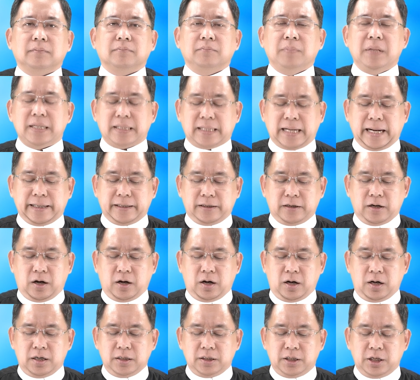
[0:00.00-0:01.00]
Bên cạnh
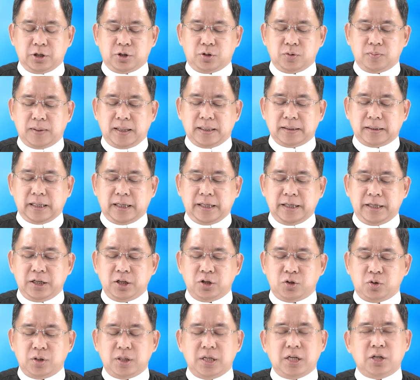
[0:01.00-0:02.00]
đó thì chúng ta thấy
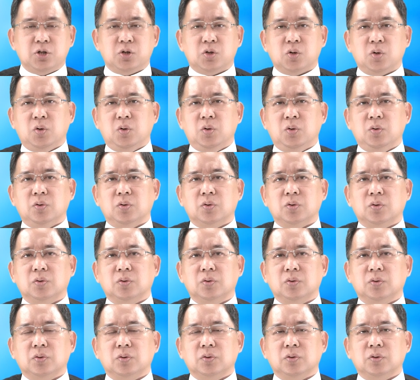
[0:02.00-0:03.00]
Chúa Giêsu
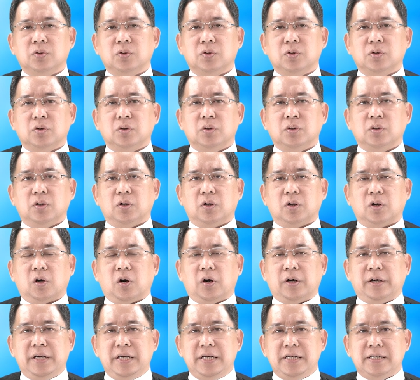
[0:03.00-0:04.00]

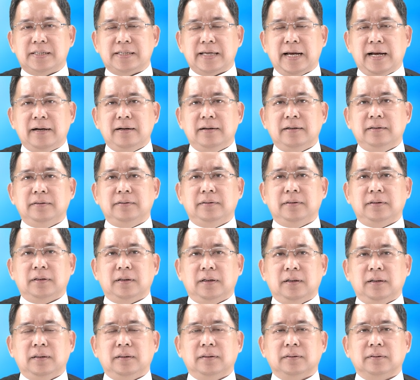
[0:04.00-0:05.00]
còn đi xa hơn
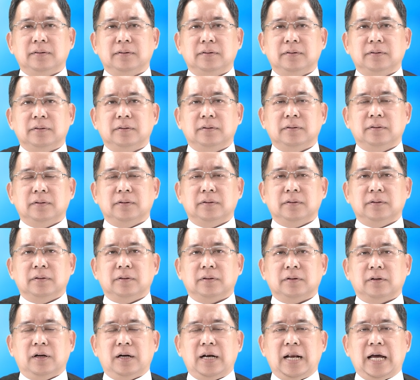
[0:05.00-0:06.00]
nữa
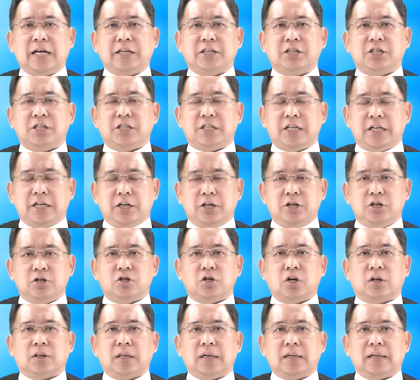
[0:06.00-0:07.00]
đó là chỉ
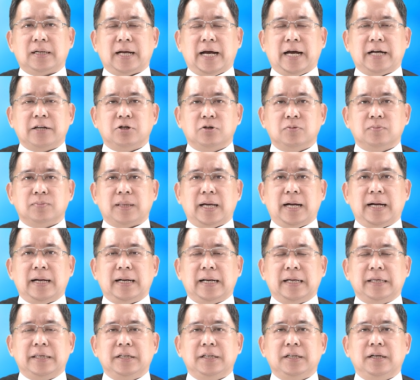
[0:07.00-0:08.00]
cho tất cả chúng ta
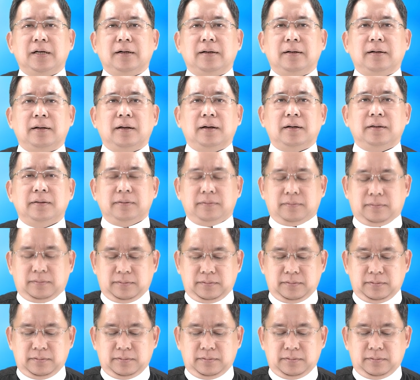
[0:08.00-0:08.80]
là những người lớn